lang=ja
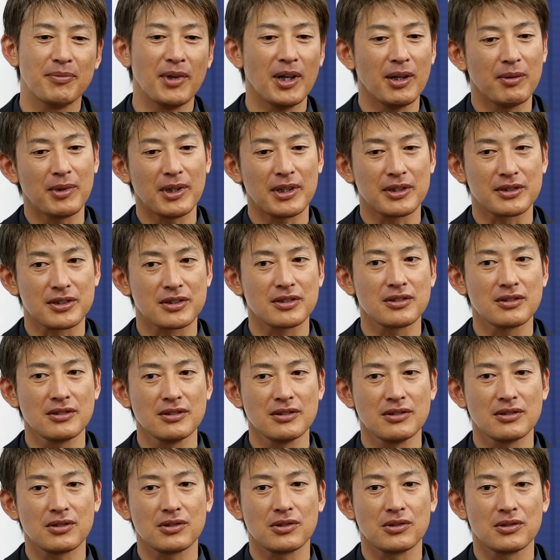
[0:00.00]
まあまあ
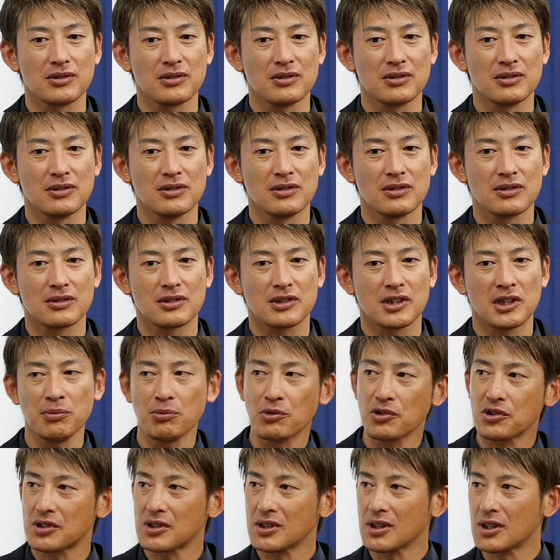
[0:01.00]
スーという気
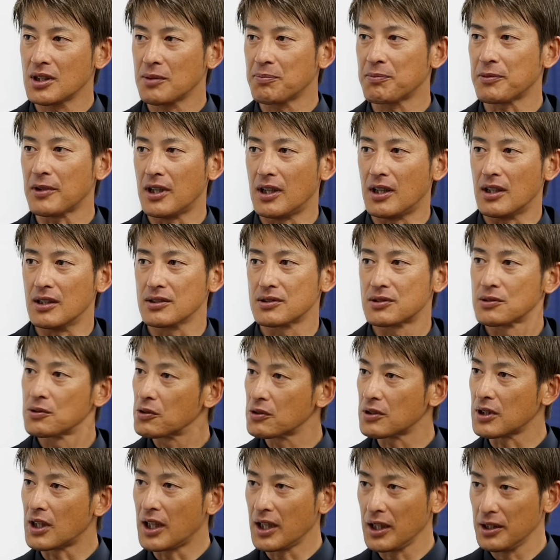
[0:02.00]
持ちがやっぱす
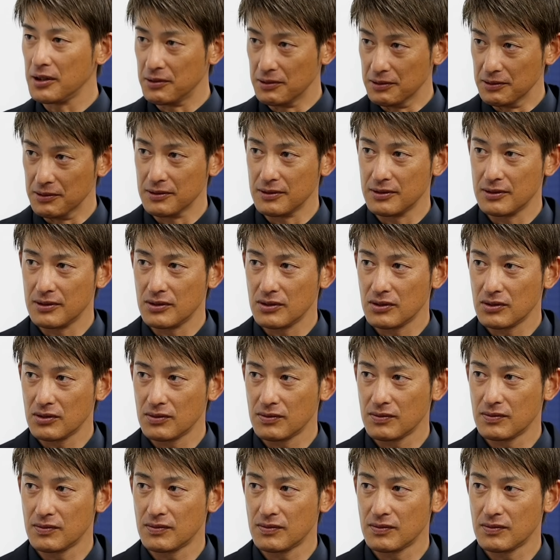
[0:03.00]
ごく入るはい、